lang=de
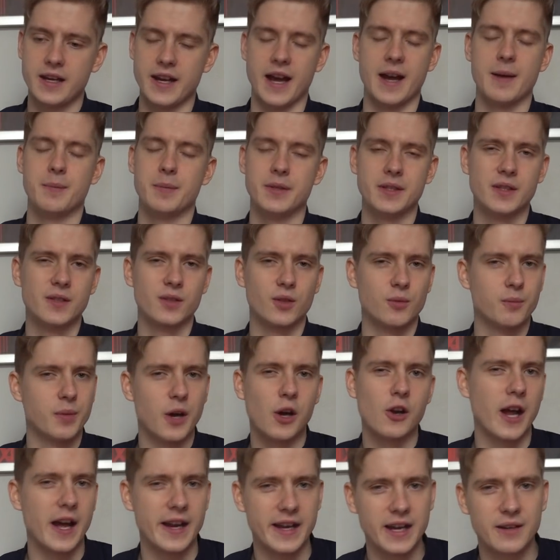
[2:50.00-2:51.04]
ja, bis zum
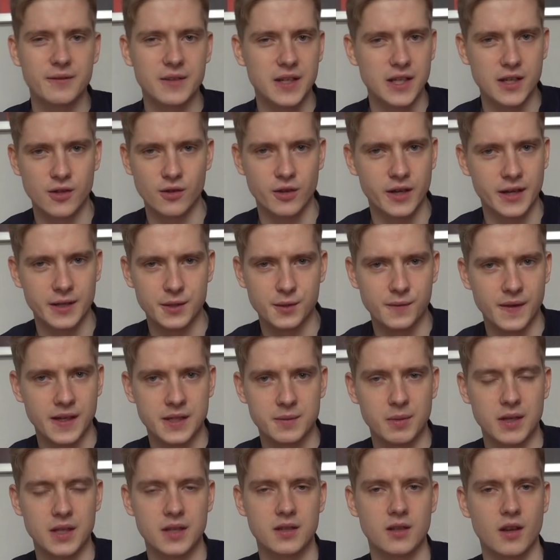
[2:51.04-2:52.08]
Paulana-Video oder sowas
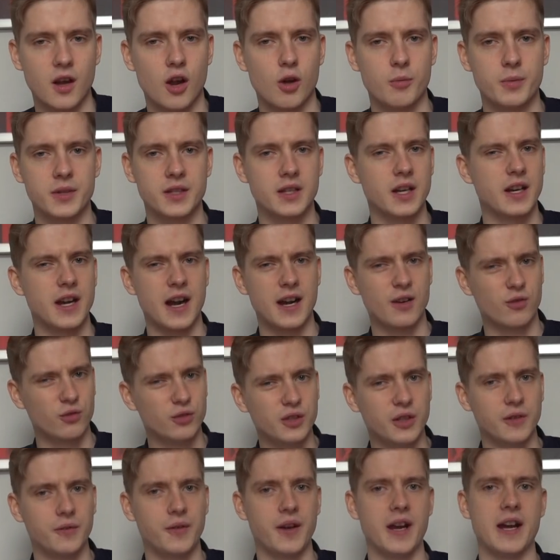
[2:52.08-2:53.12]
bin ich, glaube ich, gegangen,
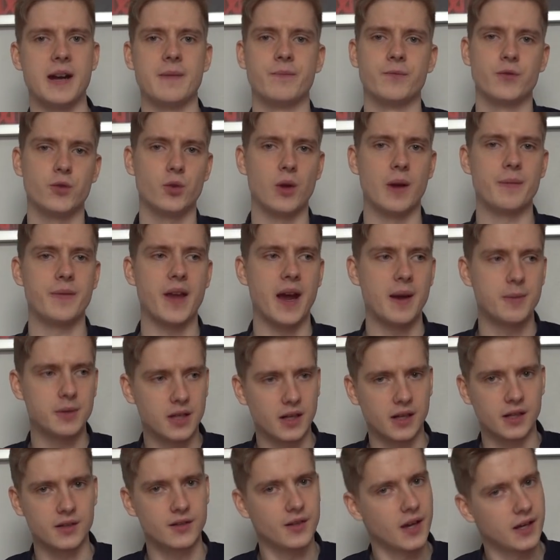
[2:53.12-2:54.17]
ungefähr. So, ab da habe ich
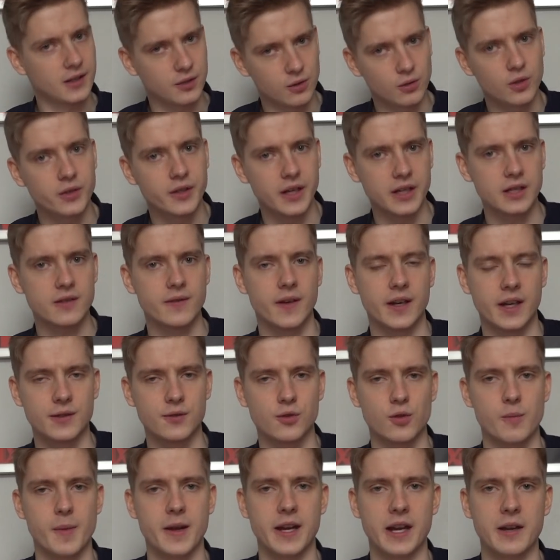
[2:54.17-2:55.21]
dann gesagt, jo, das war dann
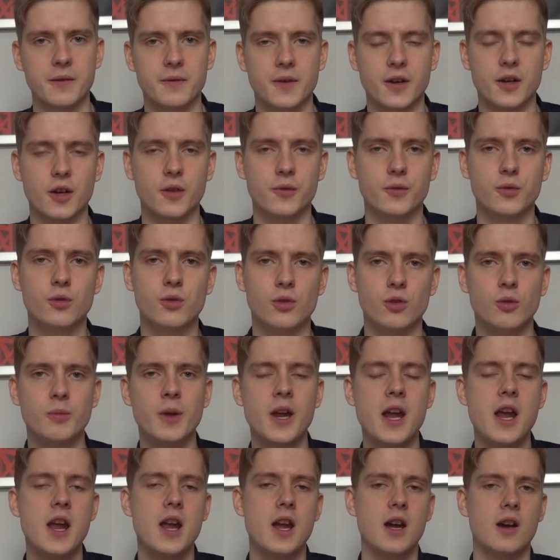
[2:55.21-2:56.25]
so mein Anfang auf YouTube.
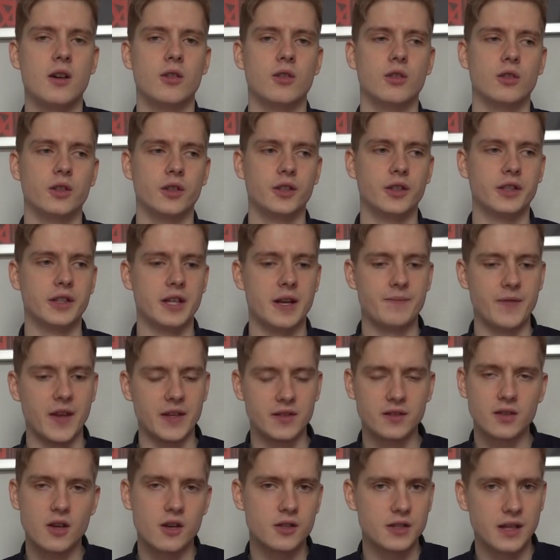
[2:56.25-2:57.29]
Und ähm, ähm, da
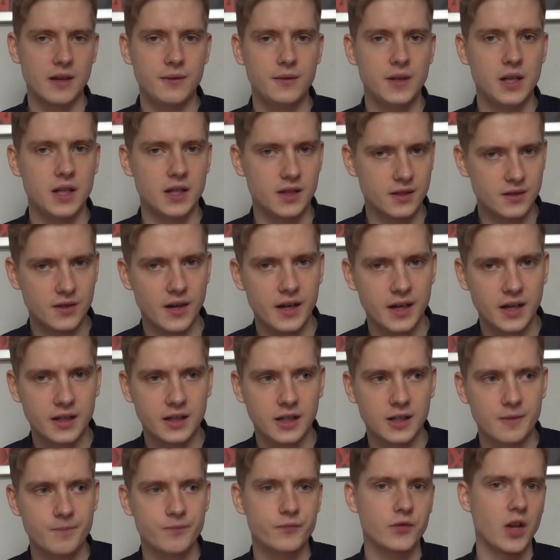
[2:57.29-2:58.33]
sind auch sehr viele Insider
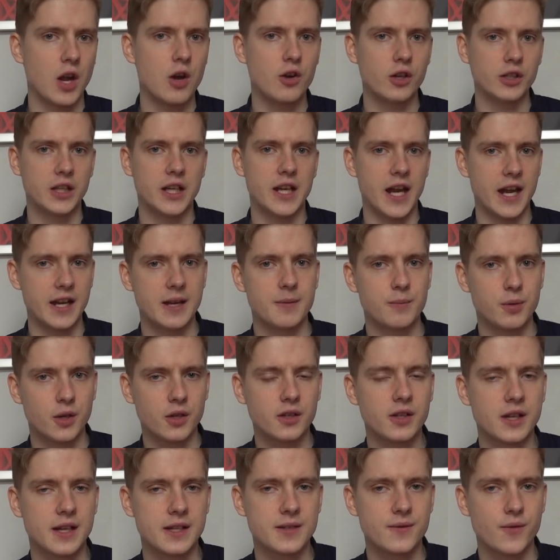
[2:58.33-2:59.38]
drin und auch in den anderen
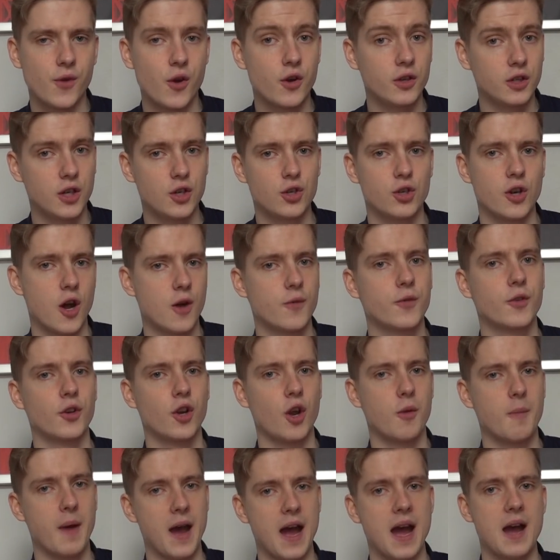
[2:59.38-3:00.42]
Podcast-Folgen, die ich schon
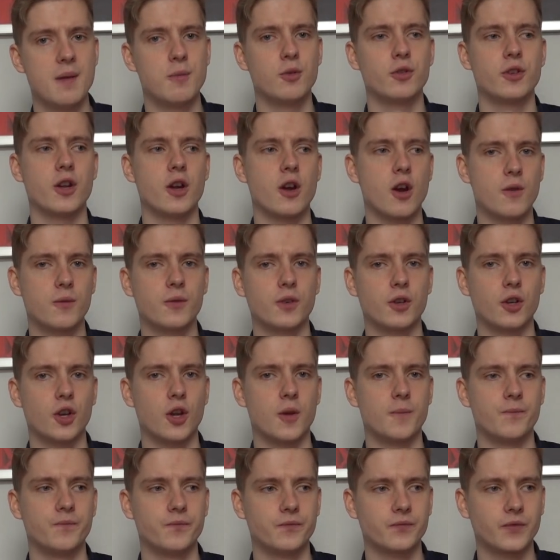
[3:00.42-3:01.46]
aufgenommen habe und auch
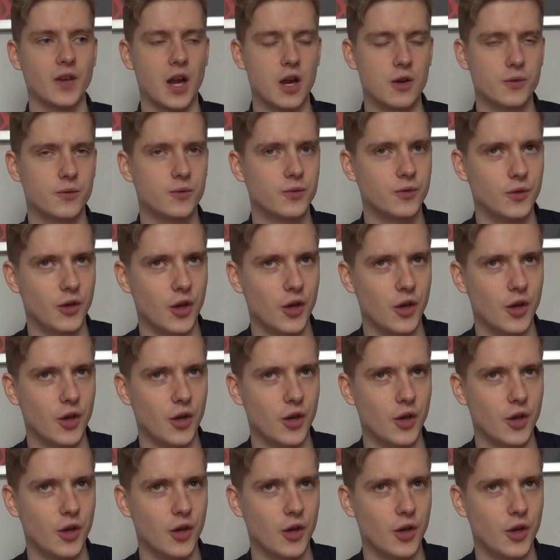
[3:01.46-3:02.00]
aufgenommen, auf,